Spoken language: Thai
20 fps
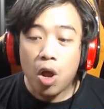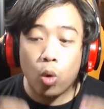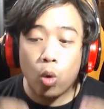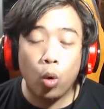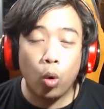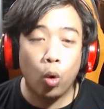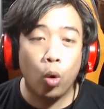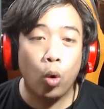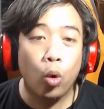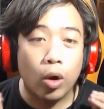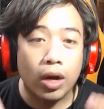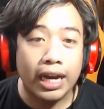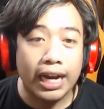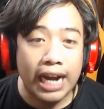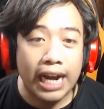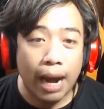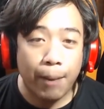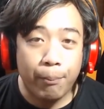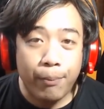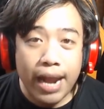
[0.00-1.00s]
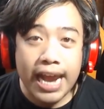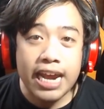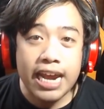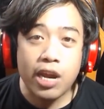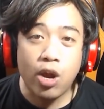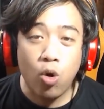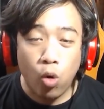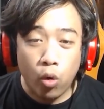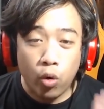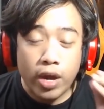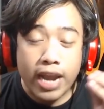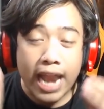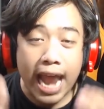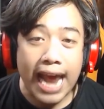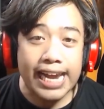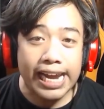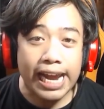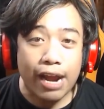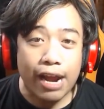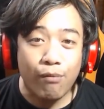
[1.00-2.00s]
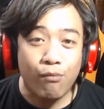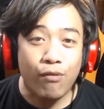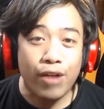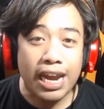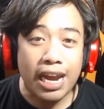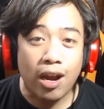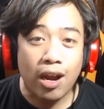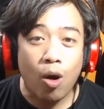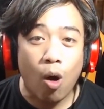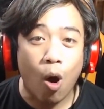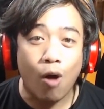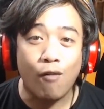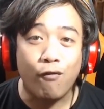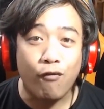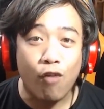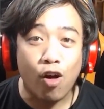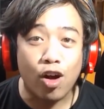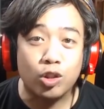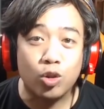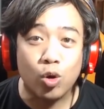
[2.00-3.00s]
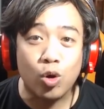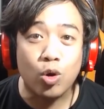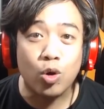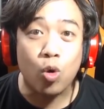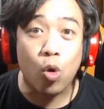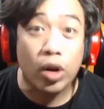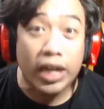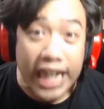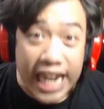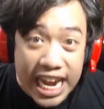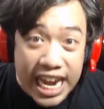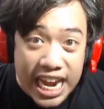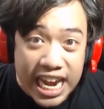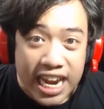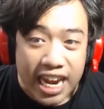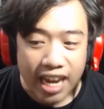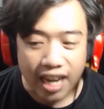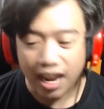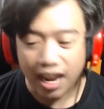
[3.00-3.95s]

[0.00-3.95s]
กูเกือบได้อยู่ใน MV ของ Fortune Cookie